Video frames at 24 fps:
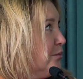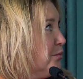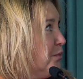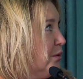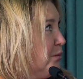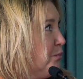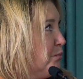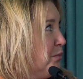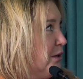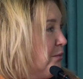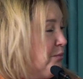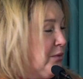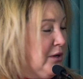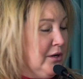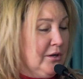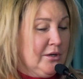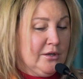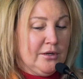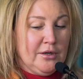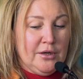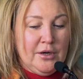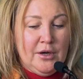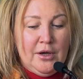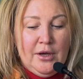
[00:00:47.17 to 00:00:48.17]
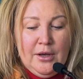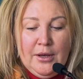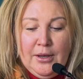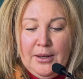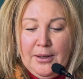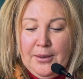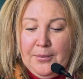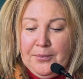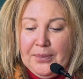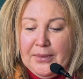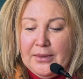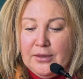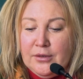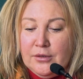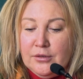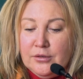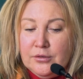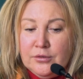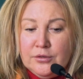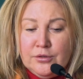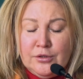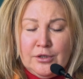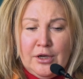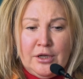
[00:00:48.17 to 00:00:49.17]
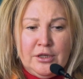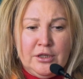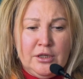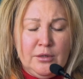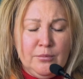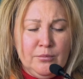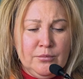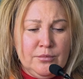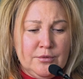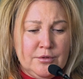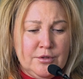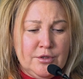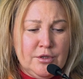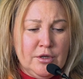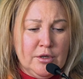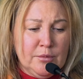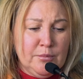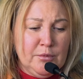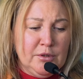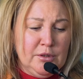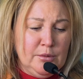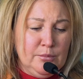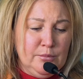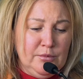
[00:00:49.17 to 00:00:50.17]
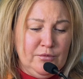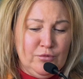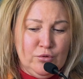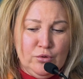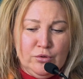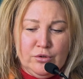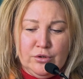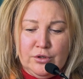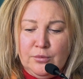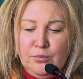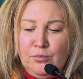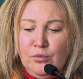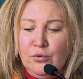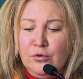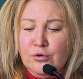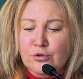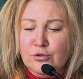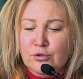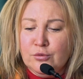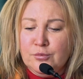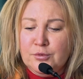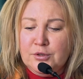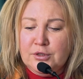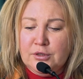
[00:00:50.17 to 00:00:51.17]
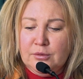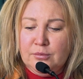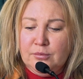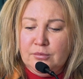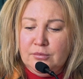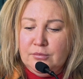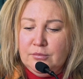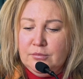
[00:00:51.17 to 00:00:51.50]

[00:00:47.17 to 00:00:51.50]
при, примеры Э, каким термином мы все-таки пользуемся?